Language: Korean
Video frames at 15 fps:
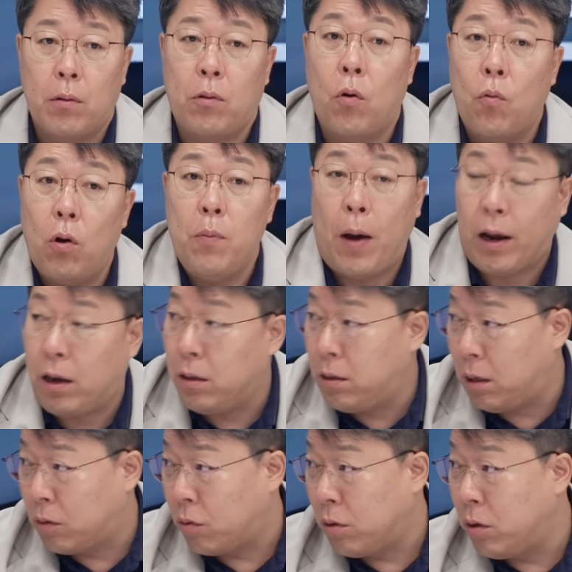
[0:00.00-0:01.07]
정권이
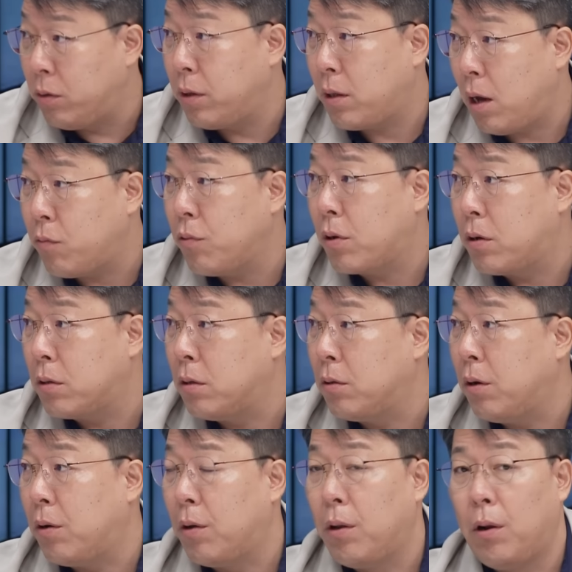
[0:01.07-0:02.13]
바뀌더라도 국내법과
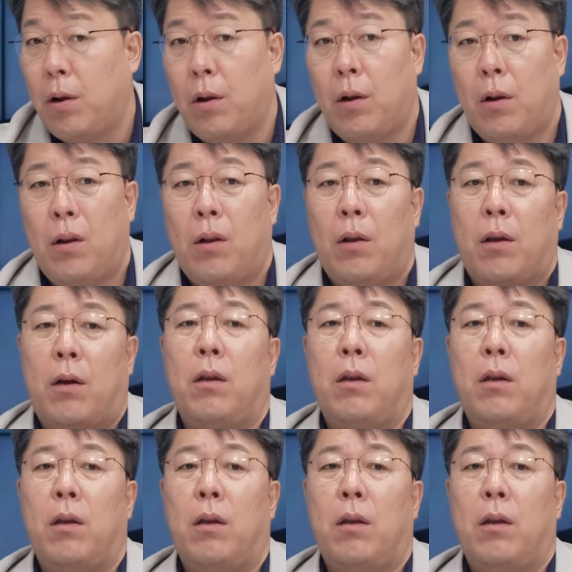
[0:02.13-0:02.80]
같은 효력을 갖게.